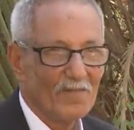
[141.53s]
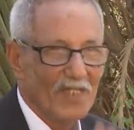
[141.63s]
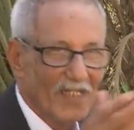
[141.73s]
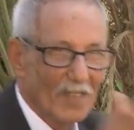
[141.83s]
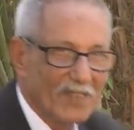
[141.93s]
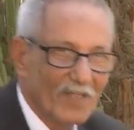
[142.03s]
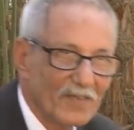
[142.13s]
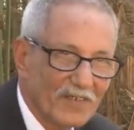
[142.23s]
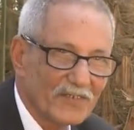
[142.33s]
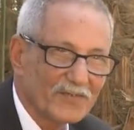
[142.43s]
ما يلعب لا
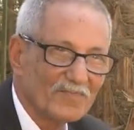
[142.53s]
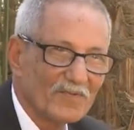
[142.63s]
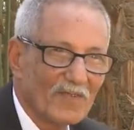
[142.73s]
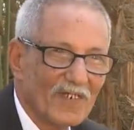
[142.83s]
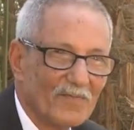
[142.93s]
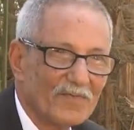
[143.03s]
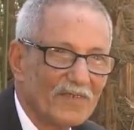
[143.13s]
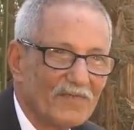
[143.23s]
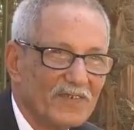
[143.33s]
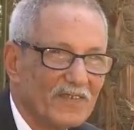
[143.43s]
في قسم ولا
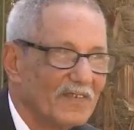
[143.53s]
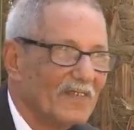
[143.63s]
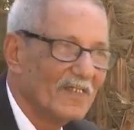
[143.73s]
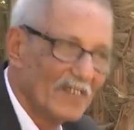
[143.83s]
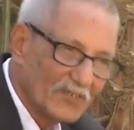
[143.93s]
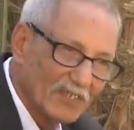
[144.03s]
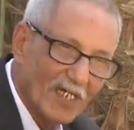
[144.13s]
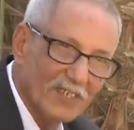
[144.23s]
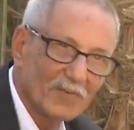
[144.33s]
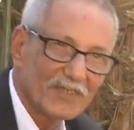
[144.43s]
في في ساحه